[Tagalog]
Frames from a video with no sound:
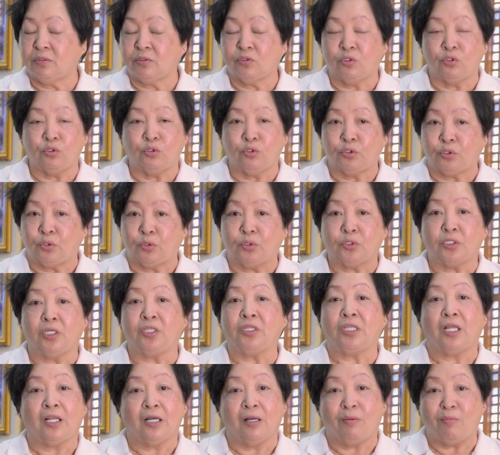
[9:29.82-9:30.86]
Kung
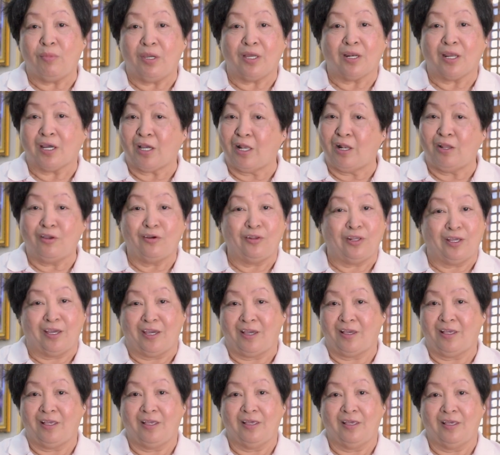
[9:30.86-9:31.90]
tutuusin, talagang miracle yun
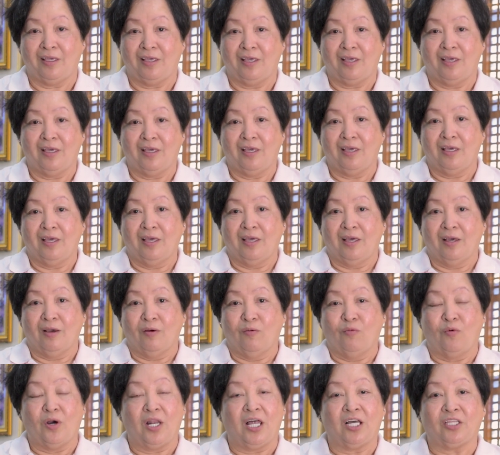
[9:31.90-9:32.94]
eh.
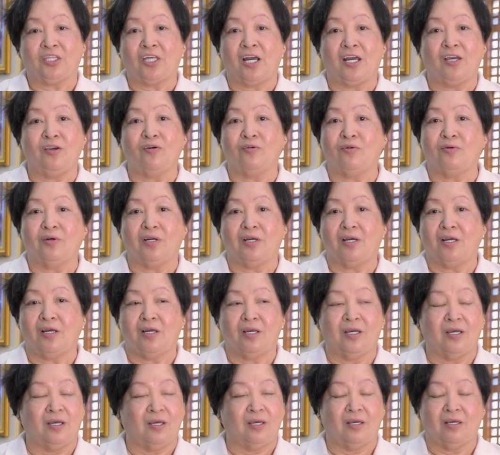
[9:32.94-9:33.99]
Wala tayong
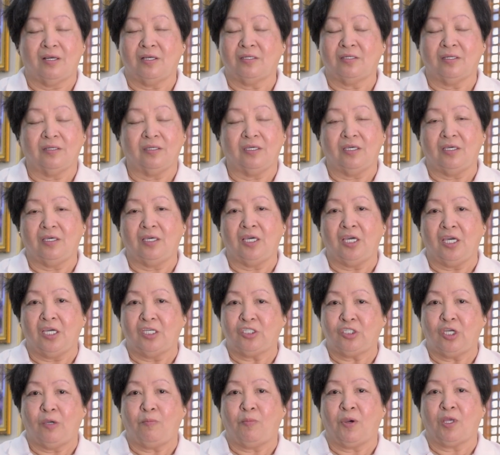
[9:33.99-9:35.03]
uh,
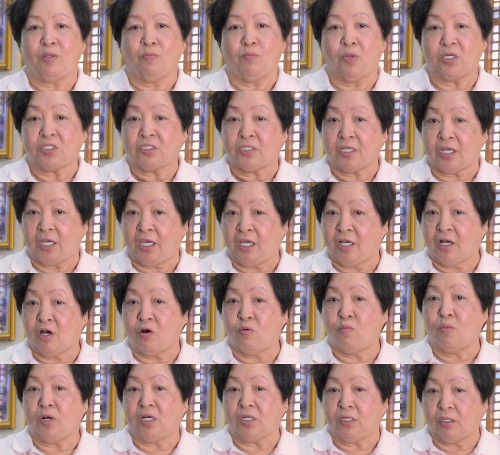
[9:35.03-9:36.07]
iisipin. Basta ikaw
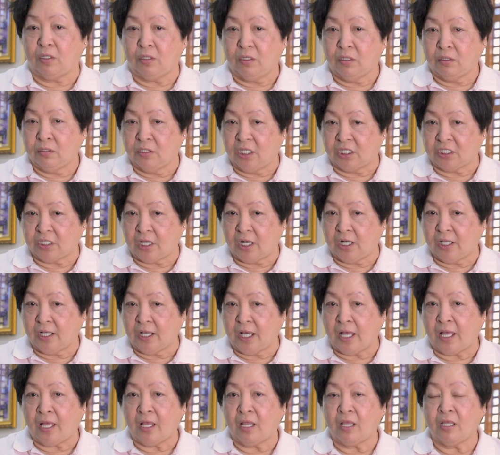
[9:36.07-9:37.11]
magdasal
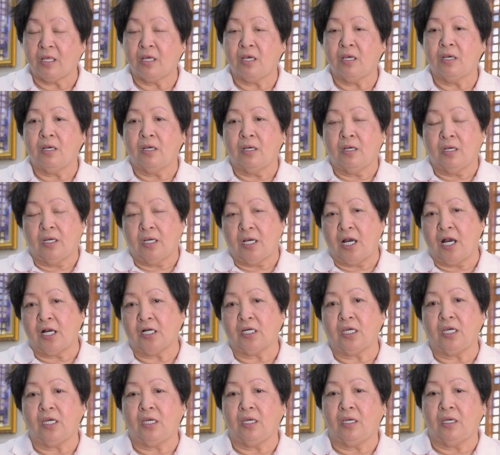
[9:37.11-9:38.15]
ka,
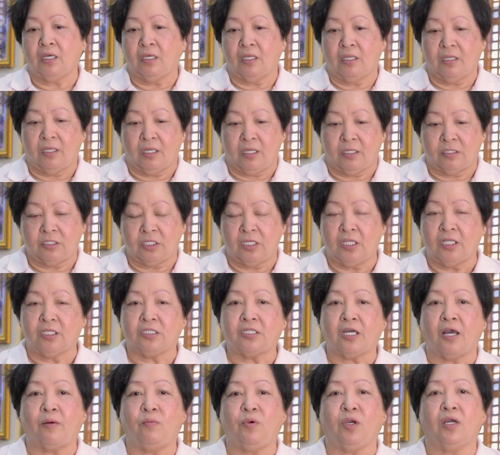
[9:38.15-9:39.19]
aking uh,
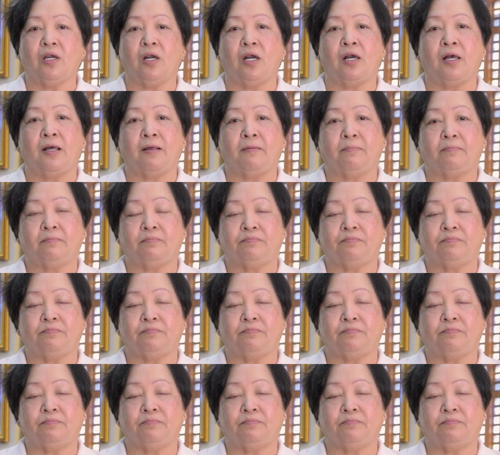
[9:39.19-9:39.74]
sinasabi nga,